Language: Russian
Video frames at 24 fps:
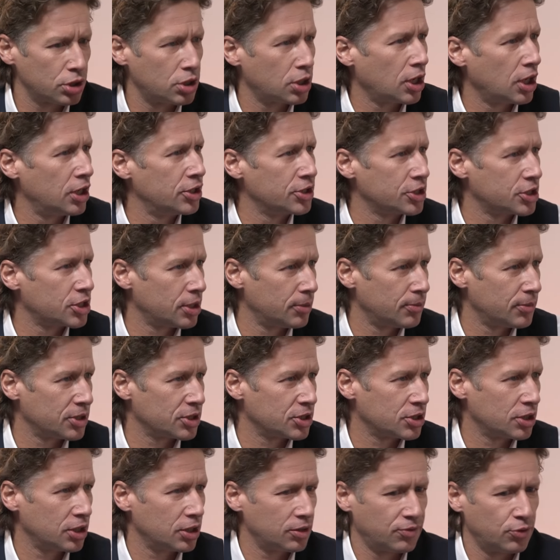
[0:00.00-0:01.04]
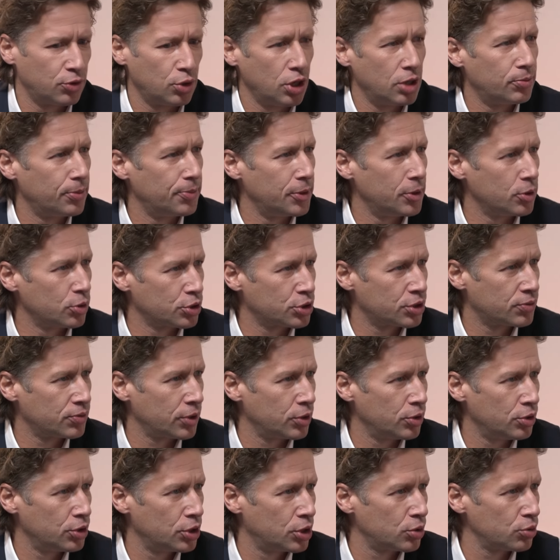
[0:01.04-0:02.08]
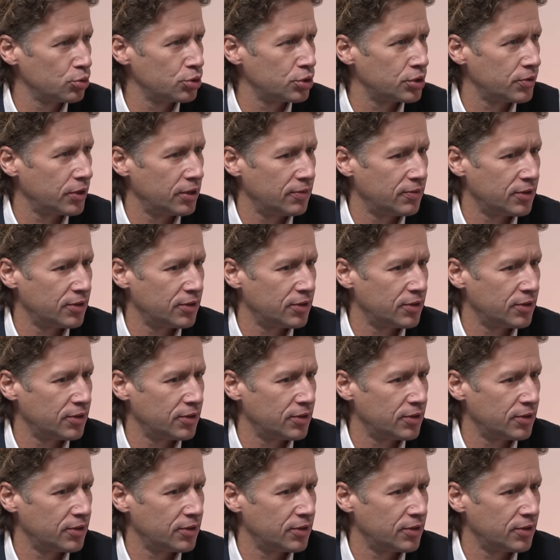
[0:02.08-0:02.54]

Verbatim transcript: Каролина сама знает вдоль и поперек свою игру, свои